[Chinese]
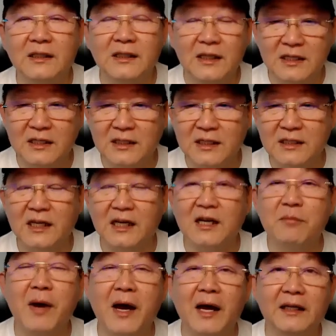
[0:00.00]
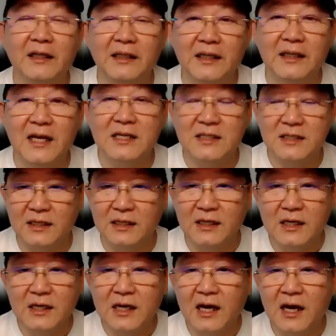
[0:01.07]
可是呢整个盘呢应该是
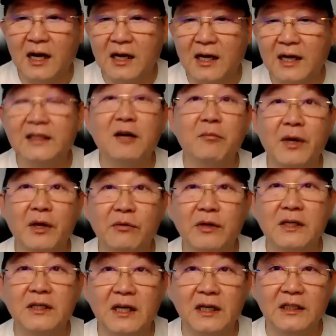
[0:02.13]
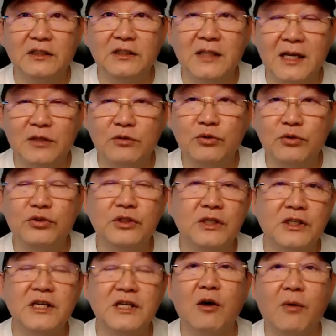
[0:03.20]
呃看到美元可能在继续的
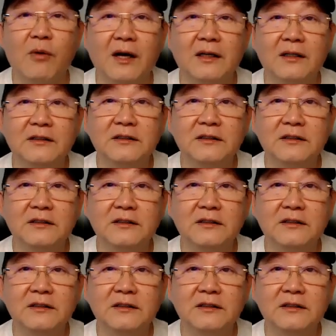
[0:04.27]
下滑。